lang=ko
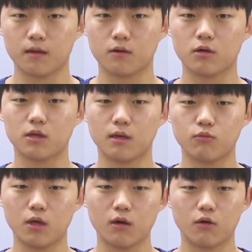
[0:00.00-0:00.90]
그렇기
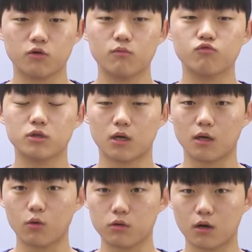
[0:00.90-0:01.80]
때문에 어떤 문제가
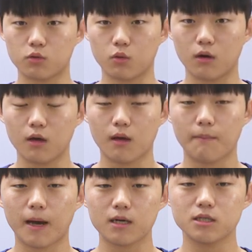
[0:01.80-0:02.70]
나오더라도
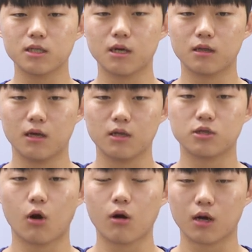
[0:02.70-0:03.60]
빠른 시간 내에
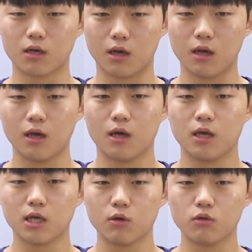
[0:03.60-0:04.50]
정확하게
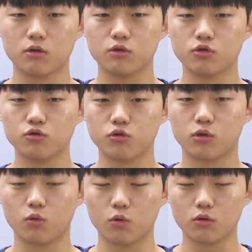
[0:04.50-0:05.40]
키워드를 쓸 수
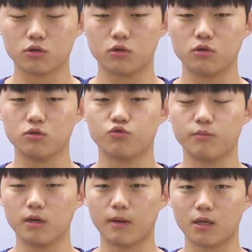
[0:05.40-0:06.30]
있도록 저는
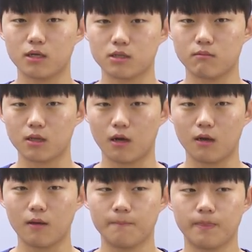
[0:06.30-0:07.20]
준비를 많이 했습니다.
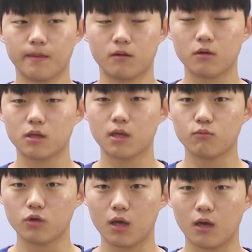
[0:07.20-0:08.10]
그렇기
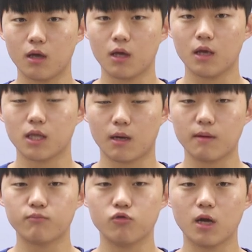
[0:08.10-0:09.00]
때문에
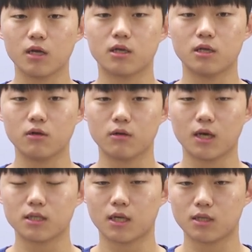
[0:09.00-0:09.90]
답안 분량이
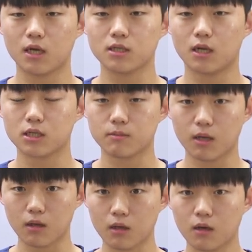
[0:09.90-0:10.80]
길거나 자세하진
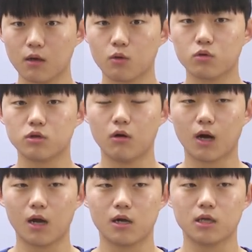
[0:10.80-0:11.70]
않지만 꼭
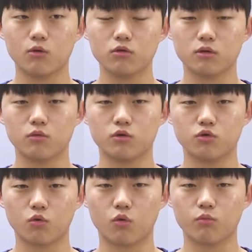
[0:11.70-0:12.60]
들어가야 할 키워드를
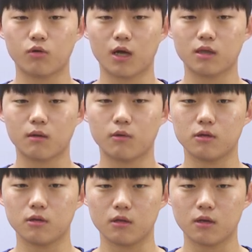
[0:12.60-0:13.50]
위주로 공부를
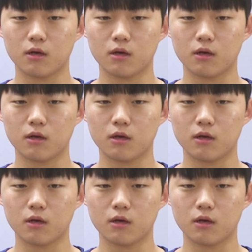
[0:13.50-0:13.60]
한다면